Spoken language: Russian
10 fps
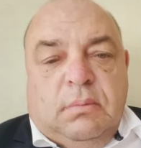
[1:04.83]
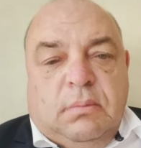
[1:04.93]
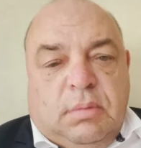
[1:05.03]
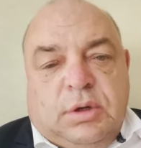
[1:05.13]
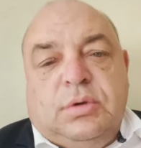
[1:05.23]

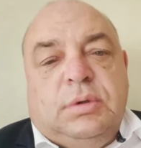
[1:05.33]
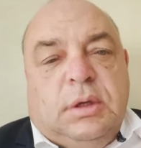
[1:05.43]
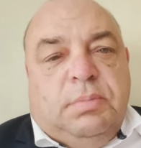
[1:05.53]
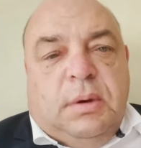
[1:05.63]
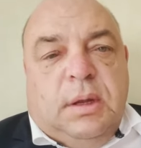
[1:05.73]
Прошу вот
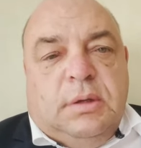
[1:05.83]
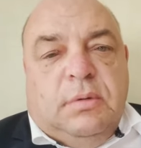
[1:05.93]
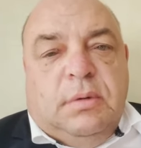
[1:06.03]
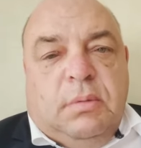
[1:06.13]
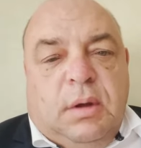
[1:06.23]
это принять во
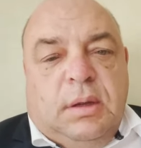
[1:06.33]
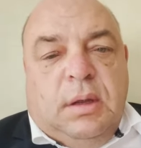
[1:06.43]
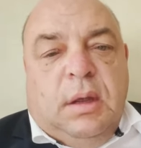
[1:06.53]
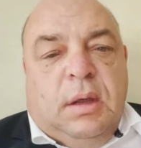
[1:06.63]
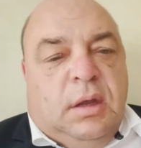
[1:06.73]

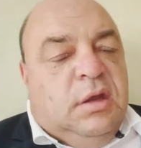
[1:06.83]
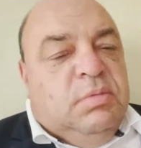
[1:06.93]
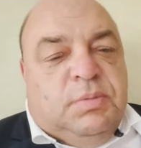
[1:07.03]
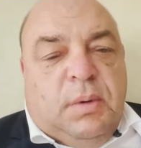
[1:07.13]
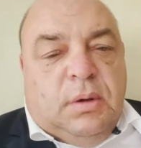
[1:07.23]
внимание и не
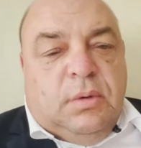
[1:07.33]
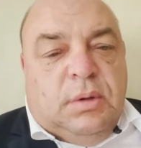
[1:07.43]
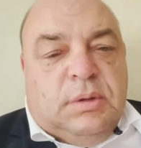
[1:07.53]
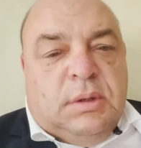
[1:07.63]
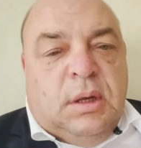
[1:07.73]

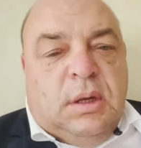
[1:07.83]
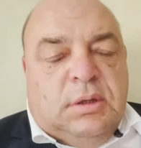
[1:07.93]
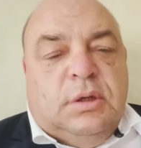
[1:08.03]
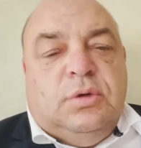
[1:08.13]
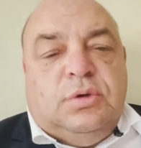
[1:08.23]
беспокоиться
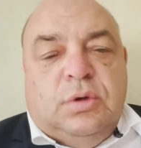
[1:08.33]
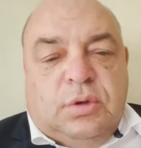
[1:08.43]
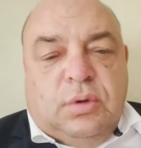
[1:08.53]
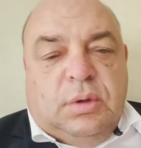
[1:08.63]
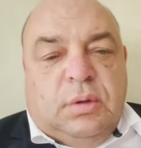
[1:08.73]
за то, что
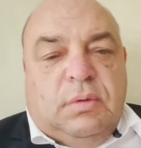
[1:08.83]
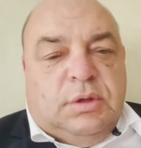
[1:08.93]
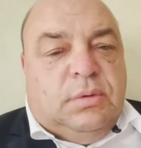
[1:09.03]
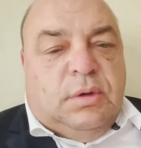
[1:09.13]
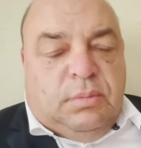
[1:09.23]
кто-то
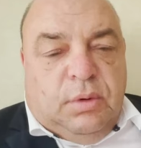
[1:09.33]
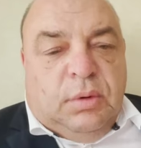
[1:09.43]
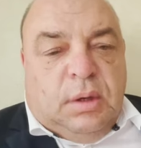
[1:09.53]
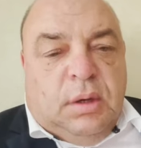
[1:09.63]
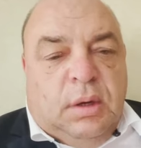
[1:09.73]
вашего
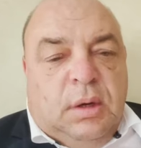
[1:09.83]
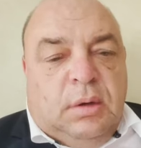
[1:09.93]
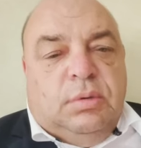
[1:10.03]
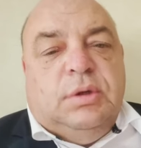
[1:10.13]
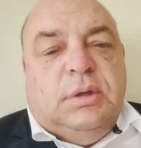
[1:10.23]
ребенка
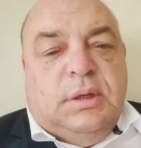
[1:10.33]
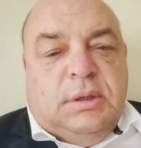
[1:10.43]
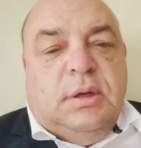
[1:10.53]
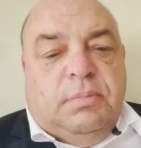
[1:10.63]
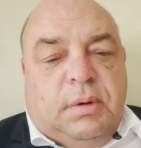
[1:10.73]
будет
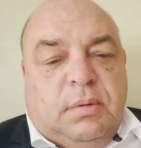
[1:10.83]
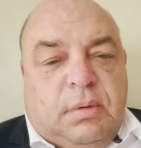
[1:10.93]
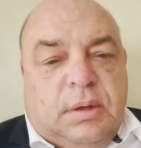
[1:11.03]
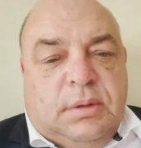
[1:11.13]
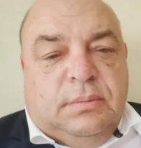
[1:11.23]
насильно
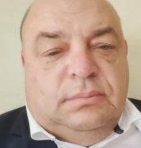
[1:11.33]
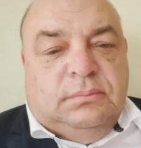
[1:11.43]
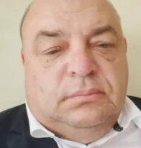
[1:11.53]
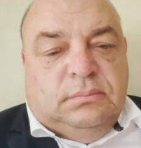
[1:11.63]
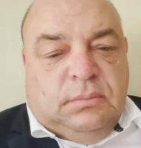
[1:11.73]
прививать.
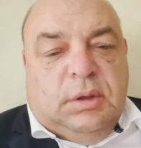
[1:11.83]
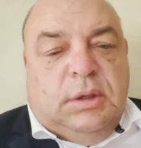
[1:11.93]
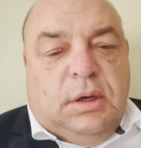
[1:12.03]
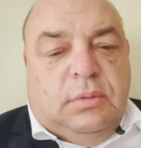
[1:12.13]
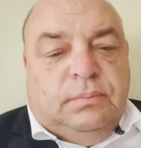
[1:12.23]
Благодарю.